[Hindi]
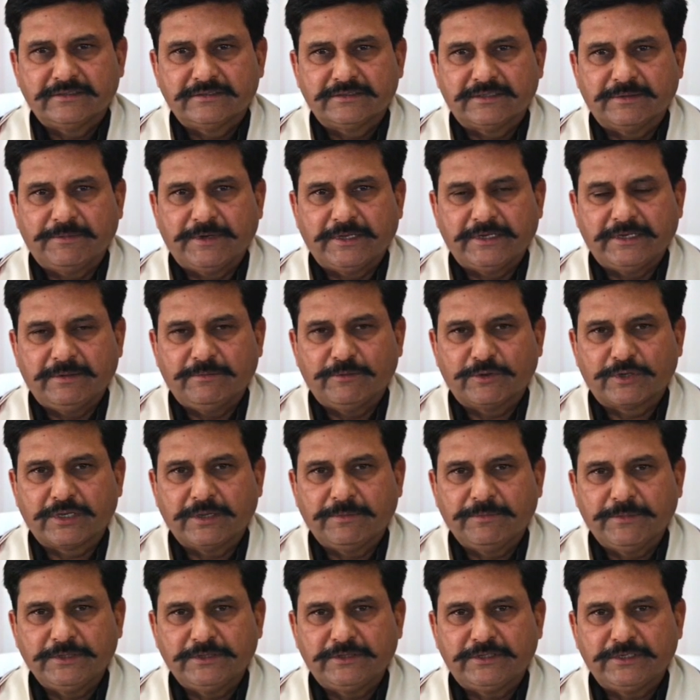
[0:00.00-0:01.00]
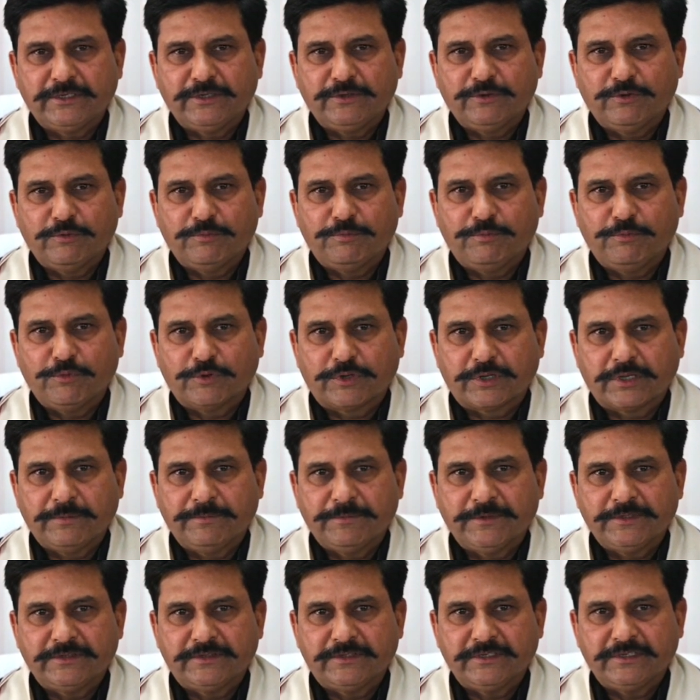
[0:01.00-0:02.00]
सामान्य मुख्यमंत्री उप
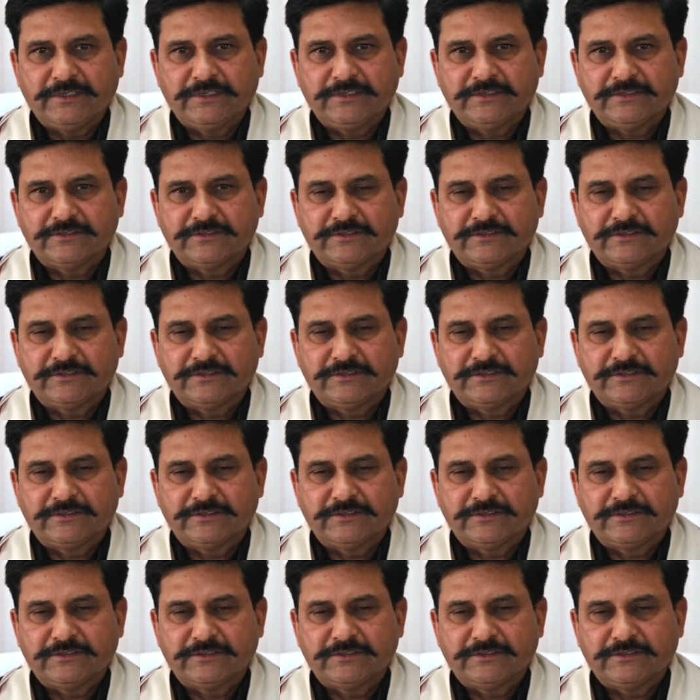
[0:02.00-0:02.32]
मुख्यमंत्री